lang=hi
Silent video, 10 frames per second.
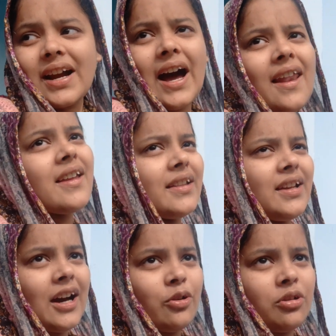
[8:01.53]
खा ली जाती
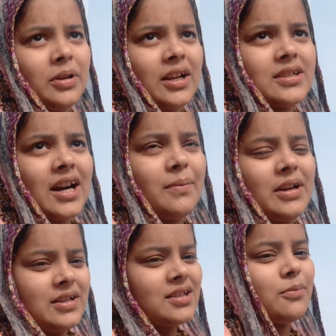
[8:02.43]
हैं आलू तो मेरे यहाँ जाड़े
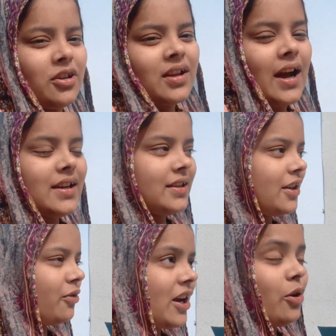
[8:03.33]
मसाले से बहुत खाया जाता
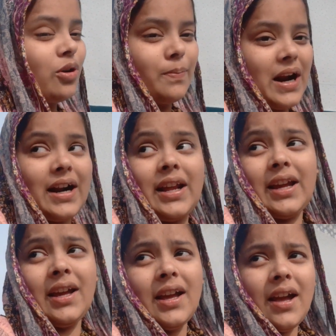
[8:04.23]
है क्योंकि आलू के
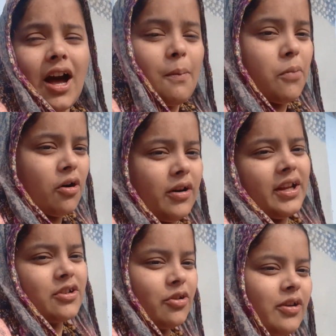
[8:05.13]
पराठे हम
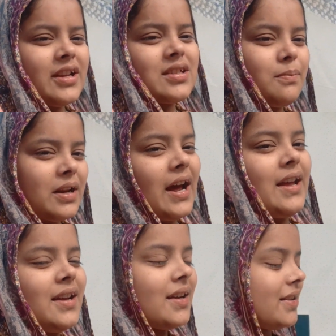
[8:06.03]
पकौड़ियाँ शकौड़ियाँ सब बनाए
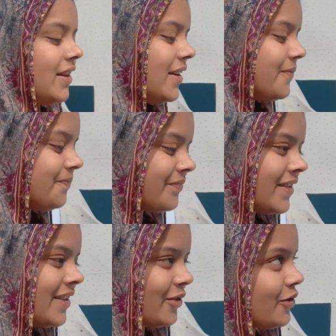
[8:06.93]
ही करते हैं
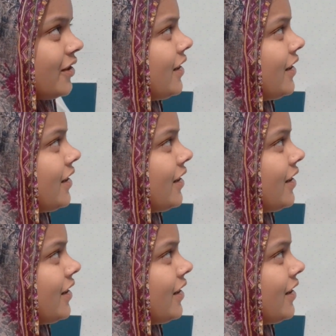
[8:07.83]
तो